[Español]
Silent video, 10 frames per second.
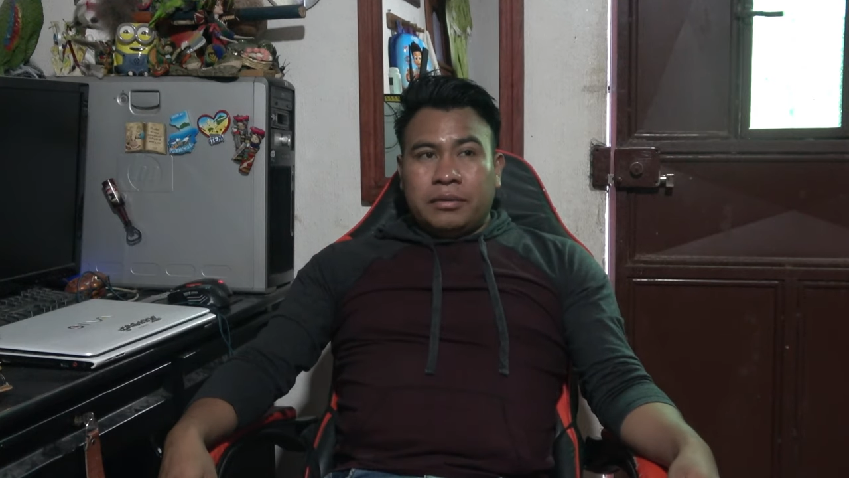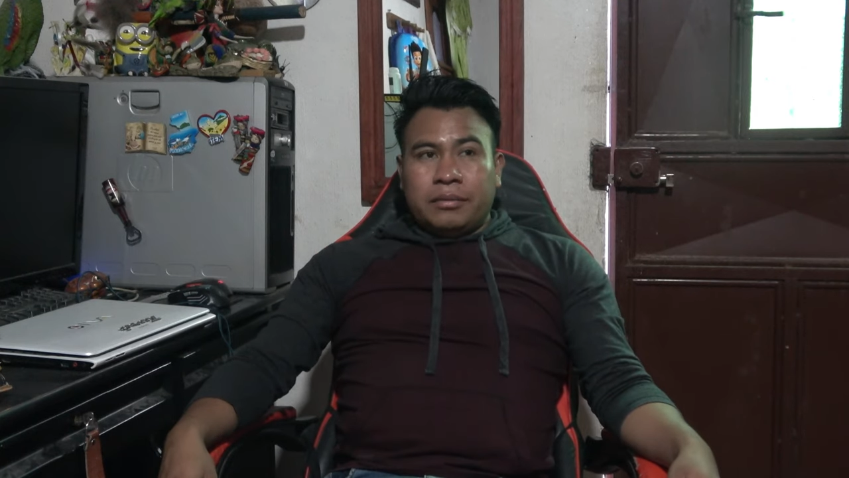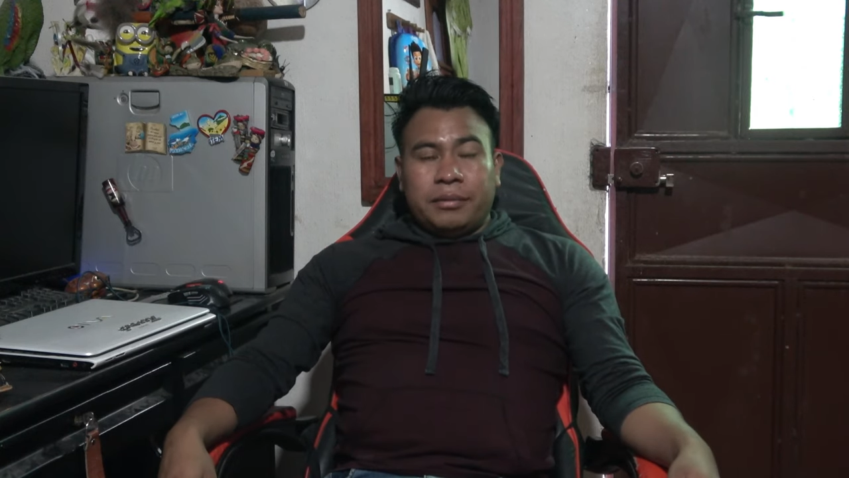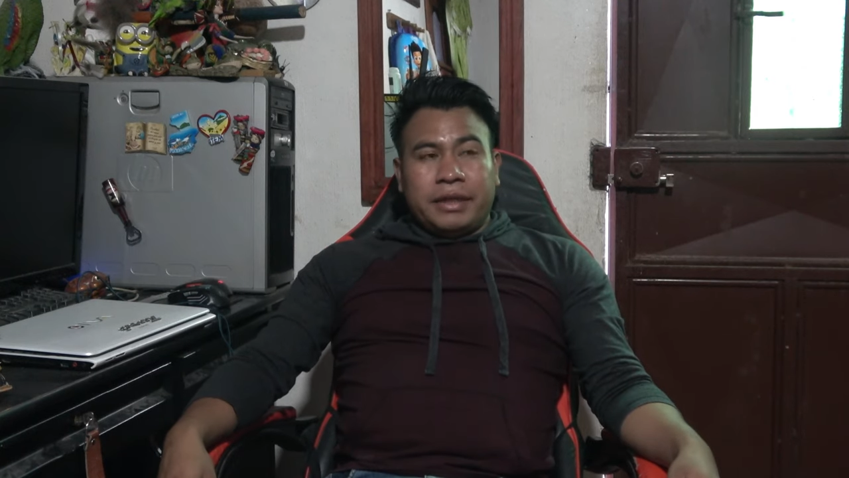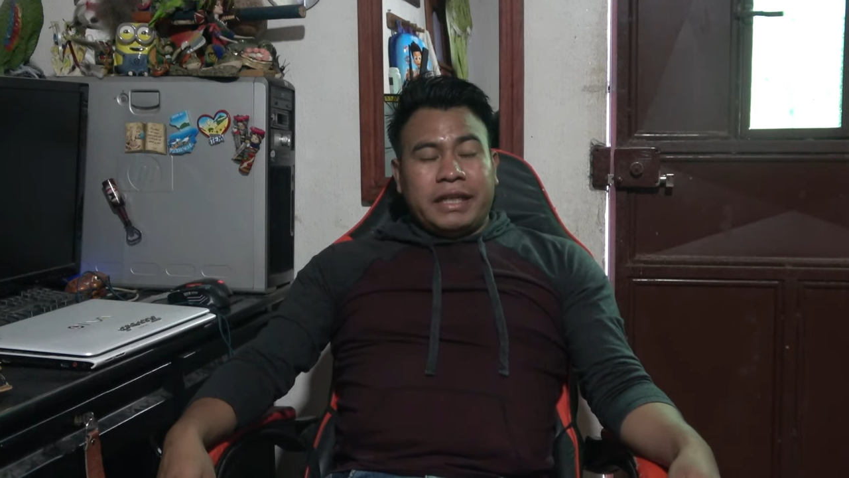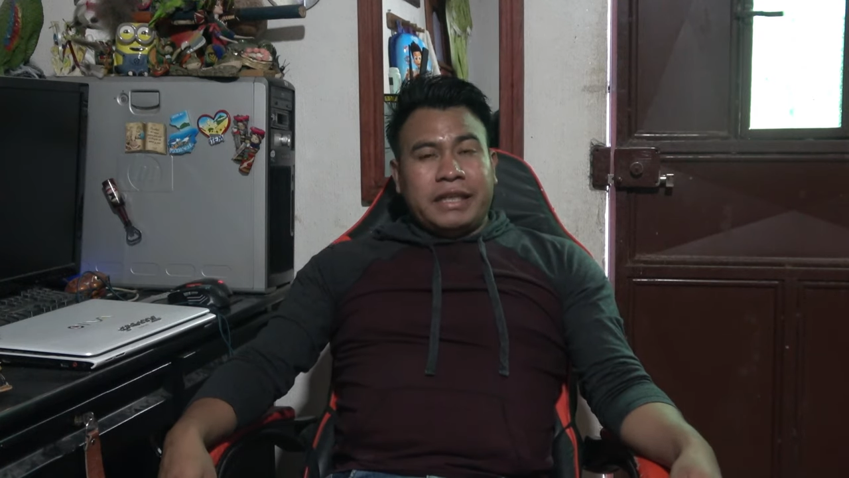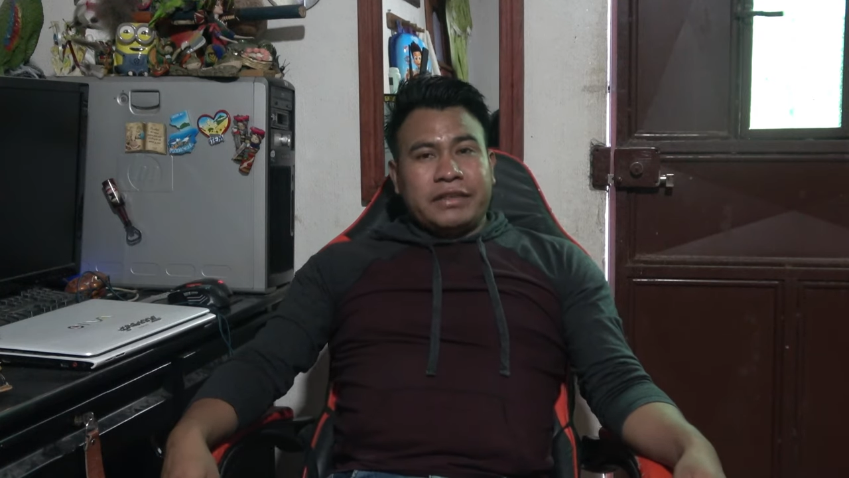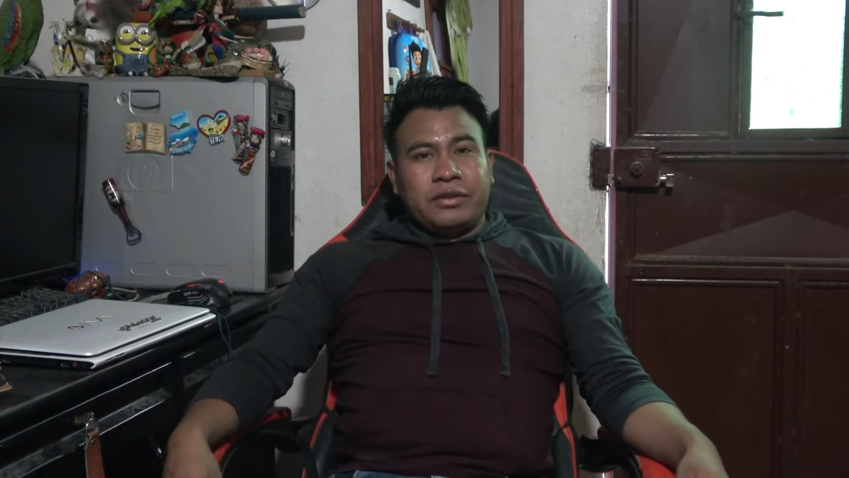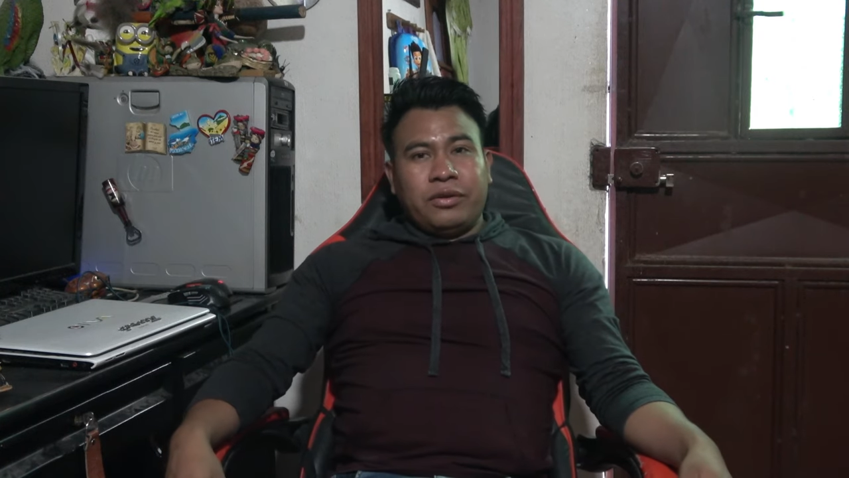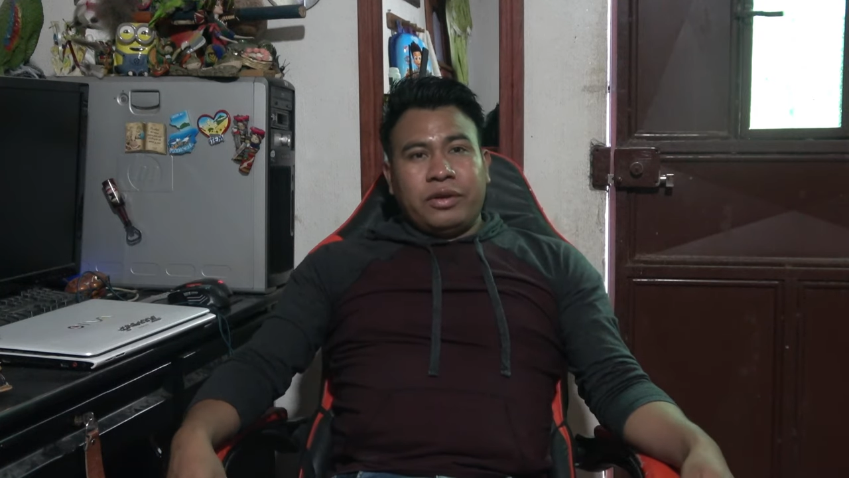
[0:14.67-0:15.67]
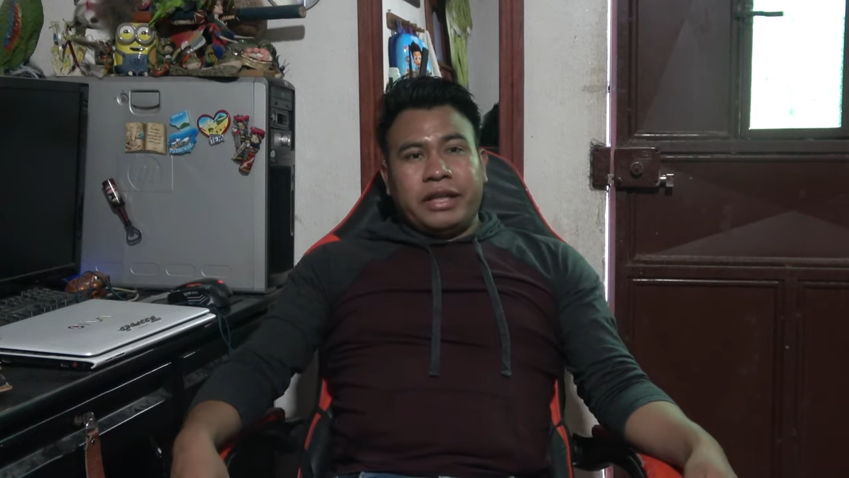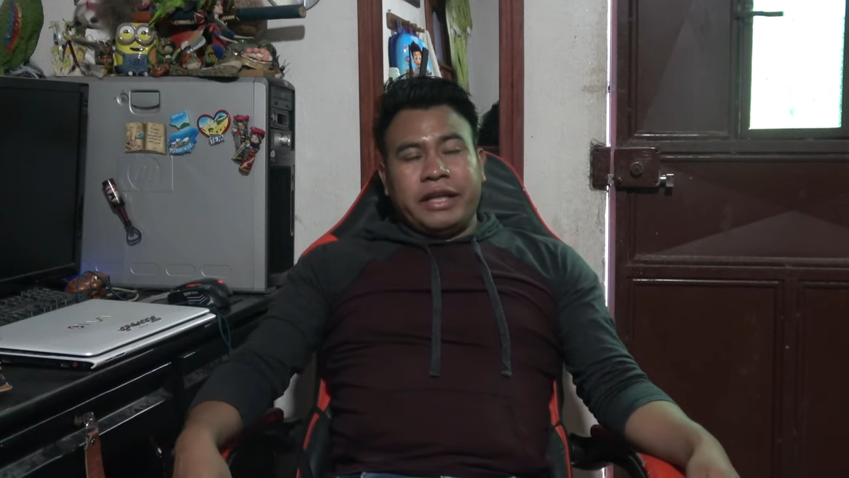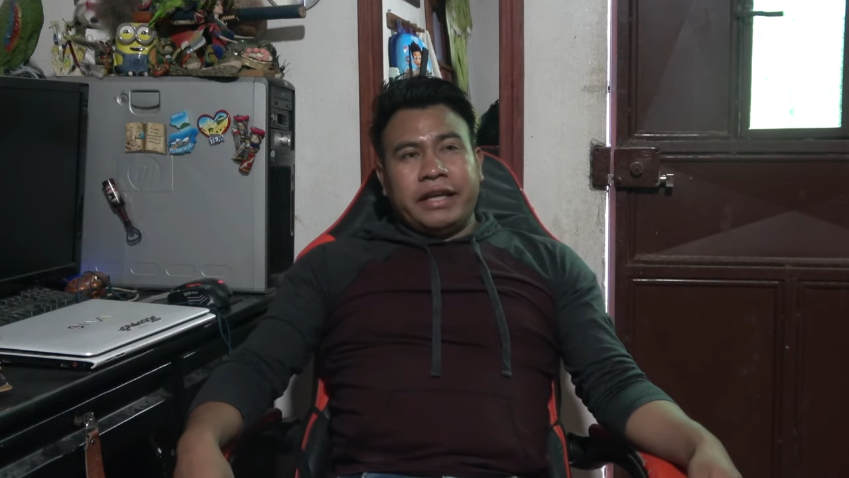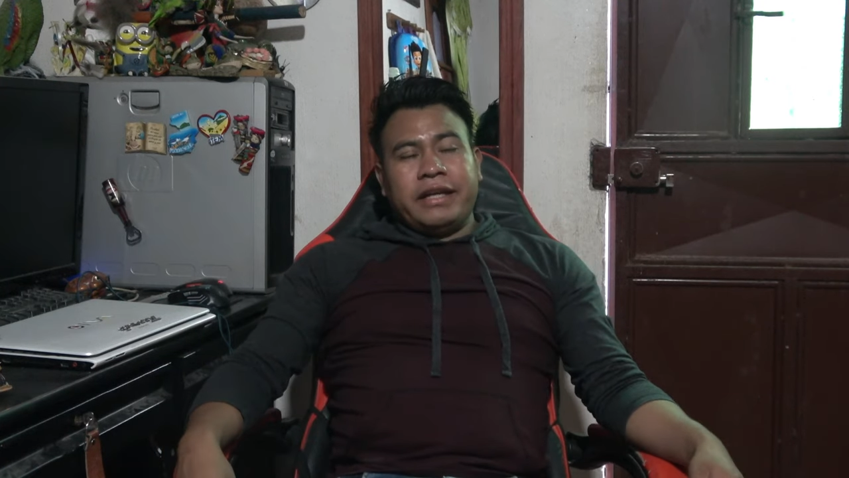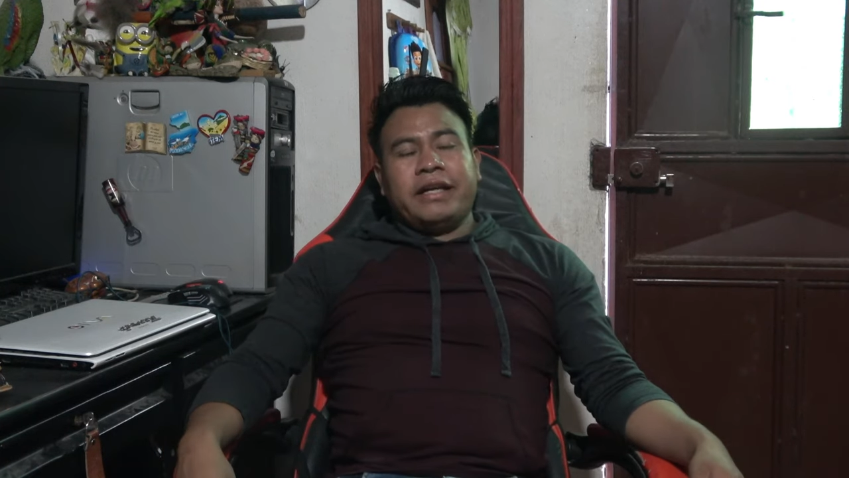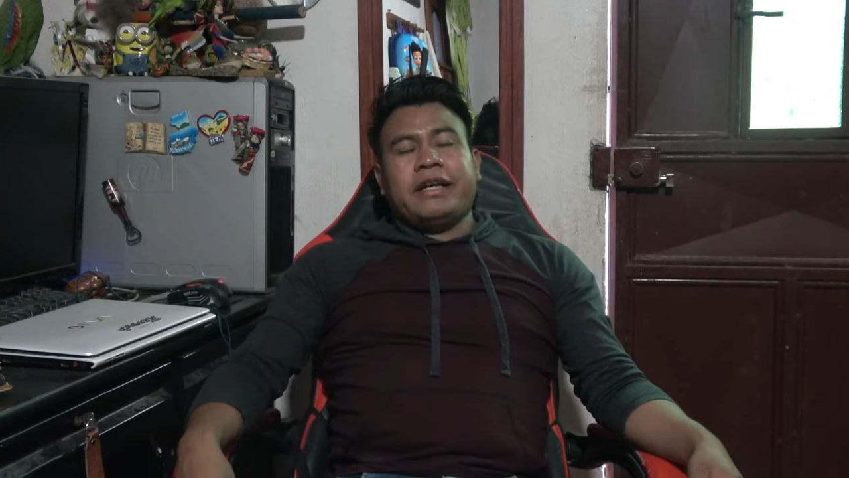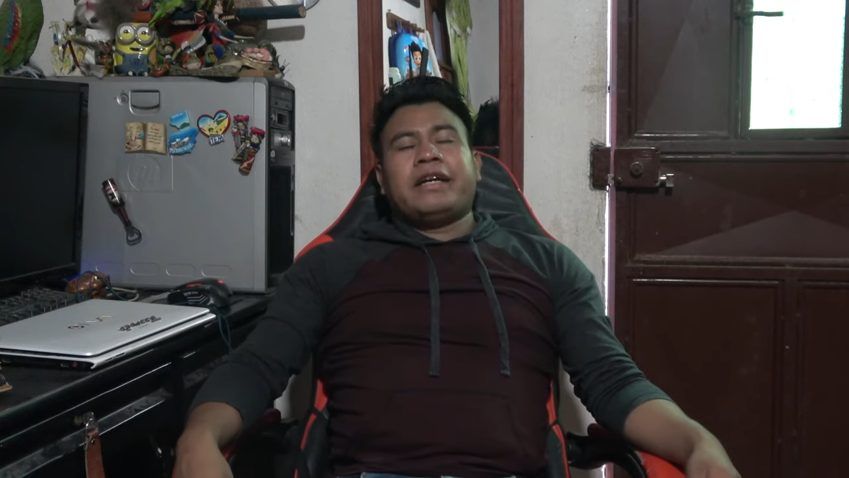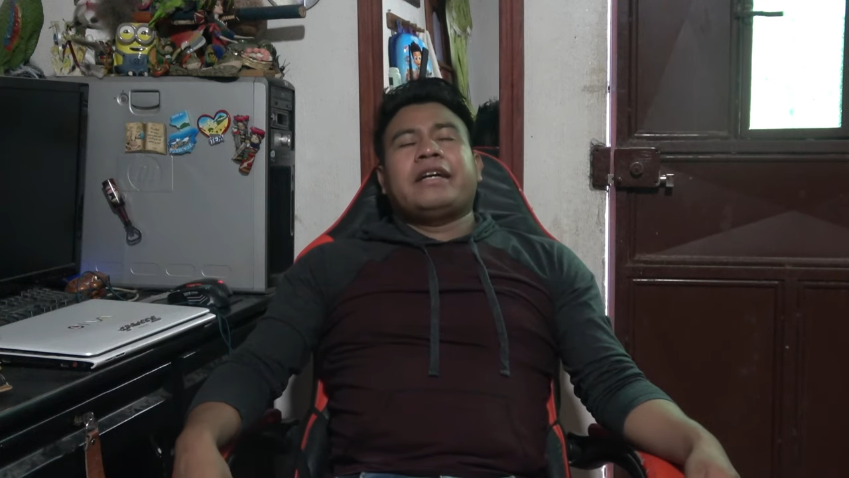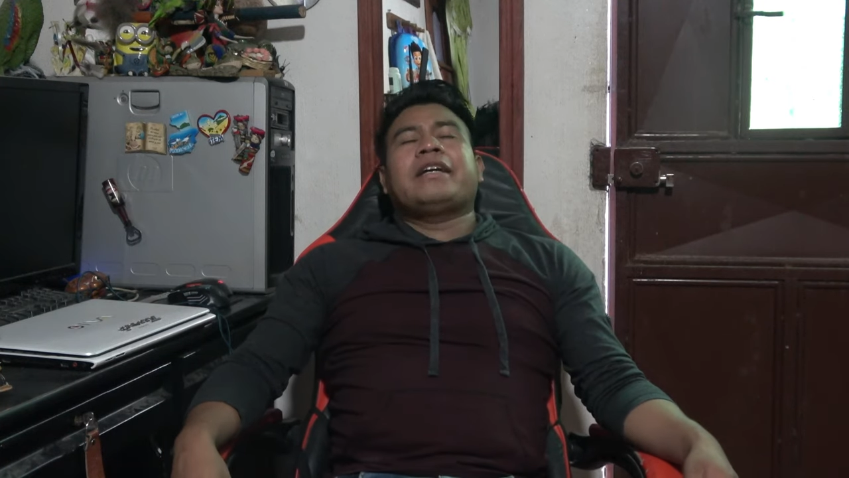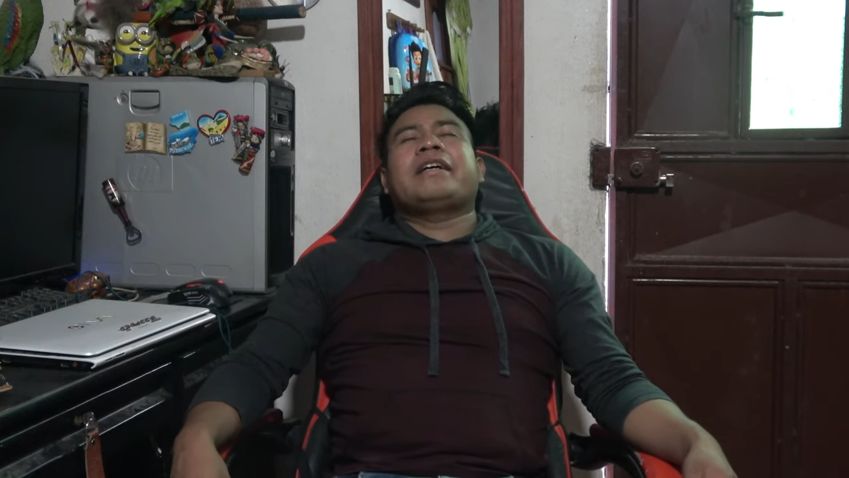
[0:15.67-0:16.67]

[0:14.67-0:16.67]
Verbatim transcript: pues mi gente solo quería